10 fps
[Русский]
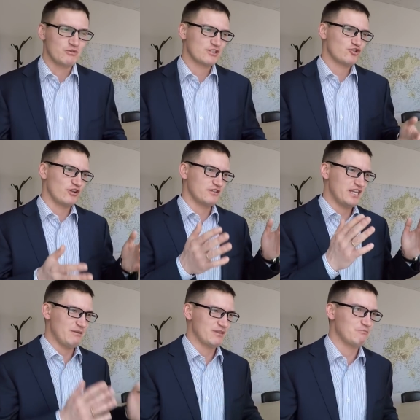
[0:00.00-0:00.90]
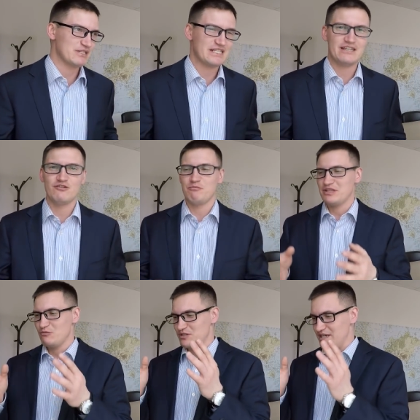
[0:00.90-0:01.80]
Мы сначала тянем до последнего,
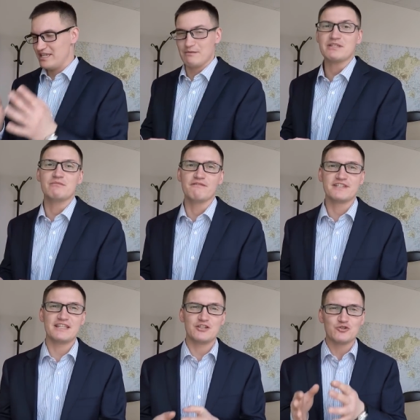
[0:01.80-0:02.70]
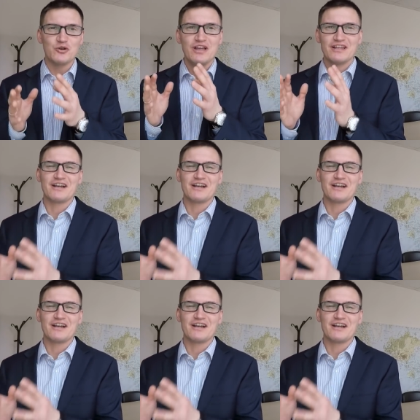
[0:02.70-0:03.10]
потом загоняем себя в задницу.